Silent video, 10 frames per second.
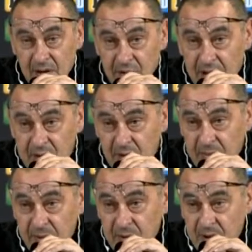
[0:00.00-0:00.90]
l'ho detto
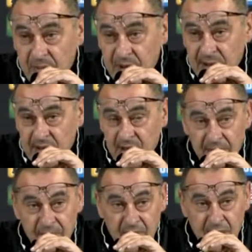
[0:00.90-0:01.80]

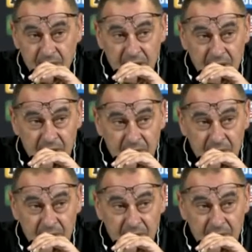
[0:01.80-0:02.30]
ripetutamente e,